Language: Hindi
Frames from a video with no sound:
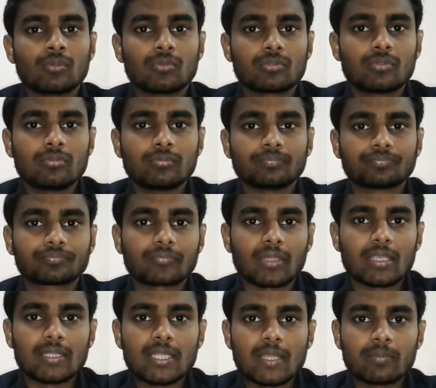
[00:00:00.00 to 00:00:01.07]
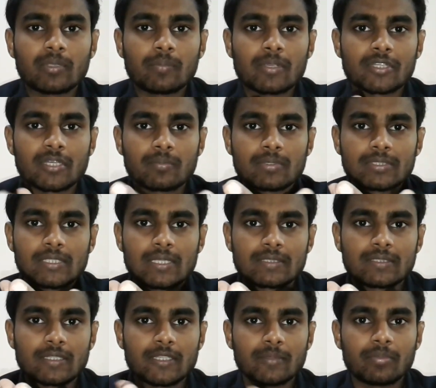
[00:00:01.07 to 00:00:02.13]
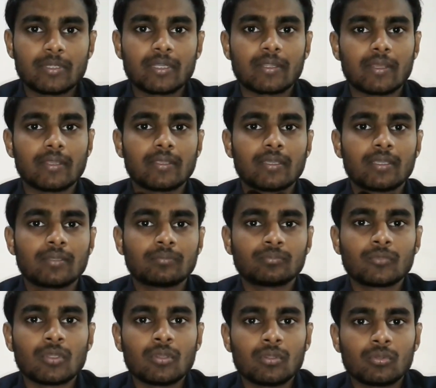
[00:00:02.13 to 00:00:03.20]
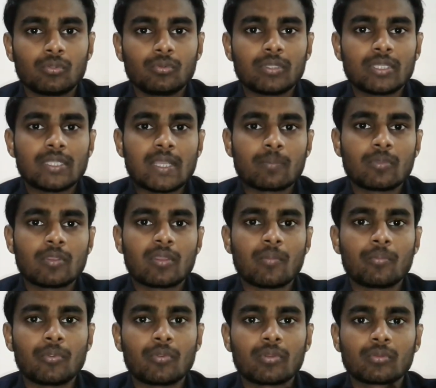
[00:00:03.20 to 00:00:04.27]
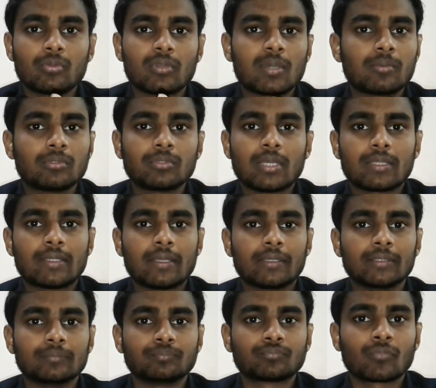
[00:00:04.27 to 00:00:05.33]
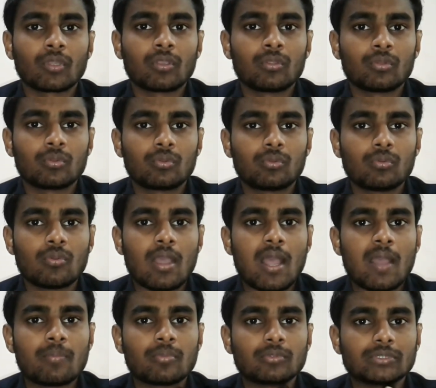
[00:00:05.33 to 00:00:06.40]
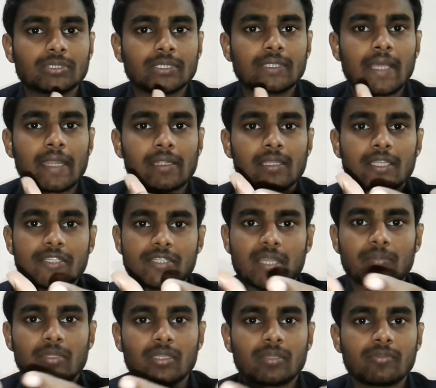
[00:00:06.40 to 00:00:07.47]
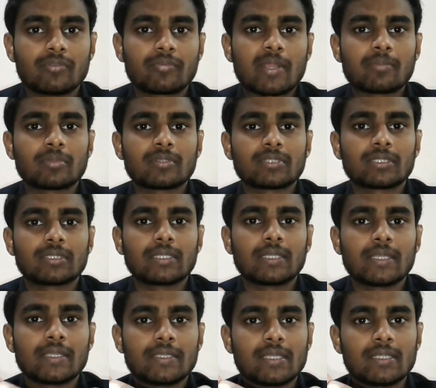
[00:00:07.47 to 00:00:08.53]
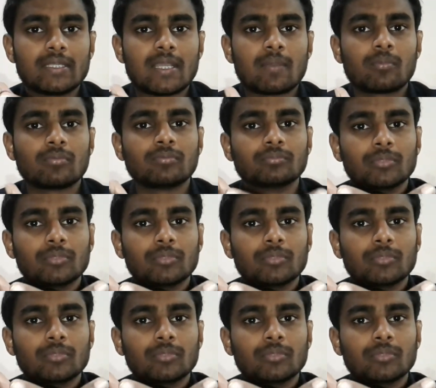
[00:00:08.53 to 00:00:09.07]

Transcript: दोस्तों यदि आपके पास ट्रिपल सी का सर्टिफिकेट नहीं है तो यदि आपके कंप्यूटर थोड़ा बहुत आता है तो आप उसे डायरेक्टली एग्ज़ाम देकर भी प्राप्त कर सकते हैं यदि आप